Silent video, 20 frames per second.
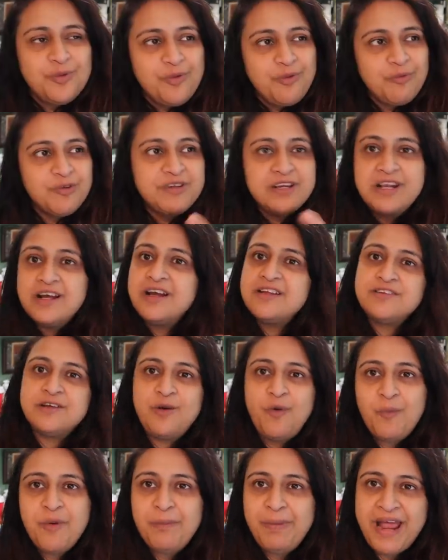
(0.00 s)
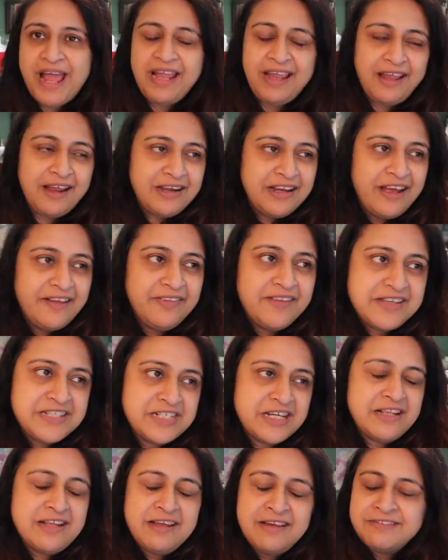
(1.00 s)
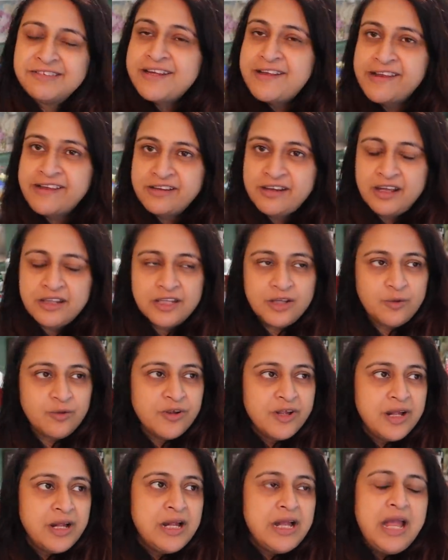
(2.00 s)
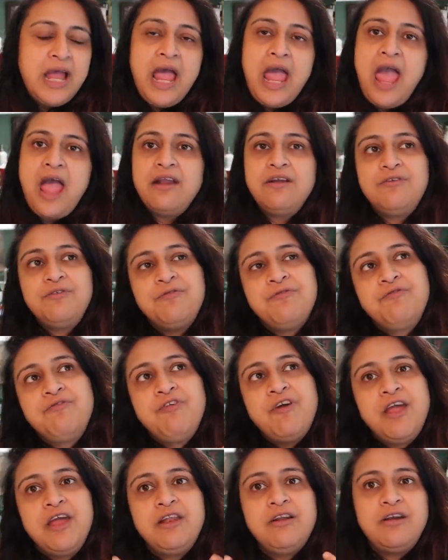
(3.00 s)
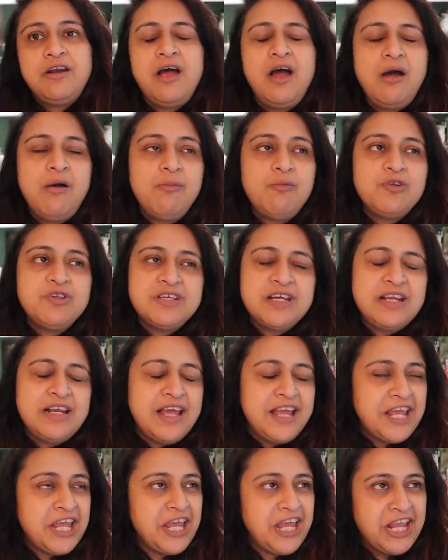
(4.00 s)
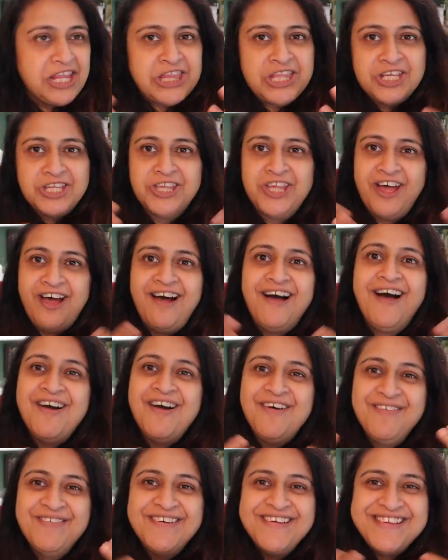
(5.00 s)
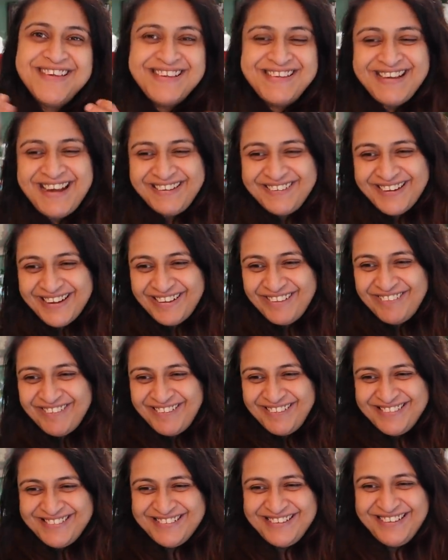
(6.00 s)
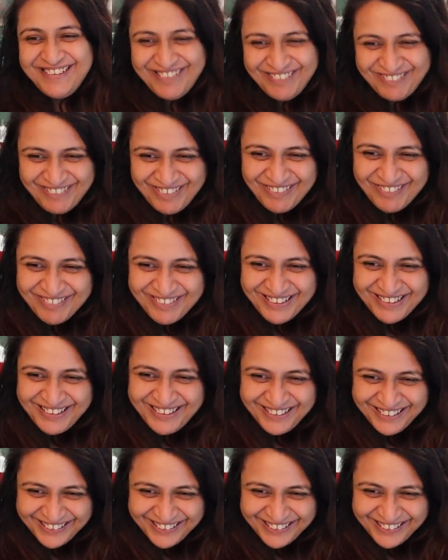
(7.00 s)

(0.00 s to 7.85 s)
तो मुझे लगा चलो मैं ब्लैंकेट के अंदर चल, चली जाती हूँ एंड फिर ना मुझे लाइक इतना मुझे अचानक रूम चलो अभी